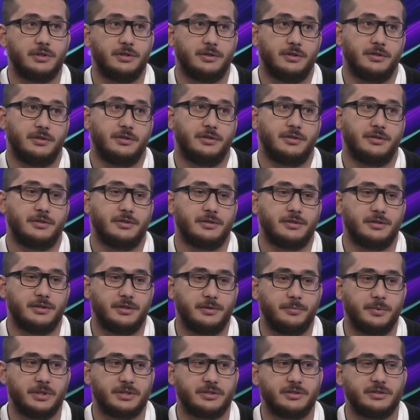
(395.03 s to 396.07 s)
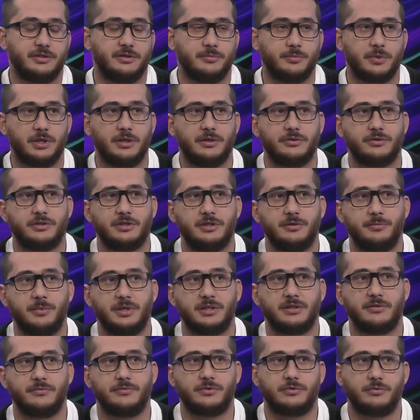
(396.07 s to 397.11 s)
Э, ребята занимаются,
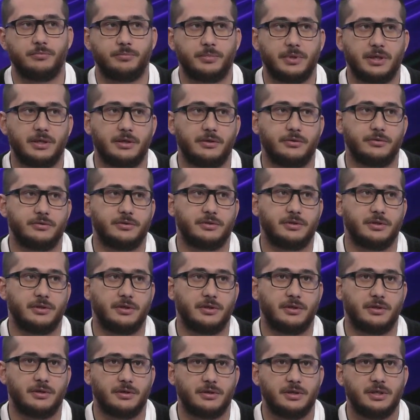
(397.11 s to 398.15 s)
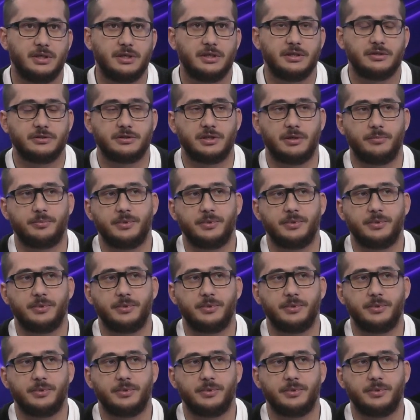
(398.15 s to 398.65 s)
ребята выступают на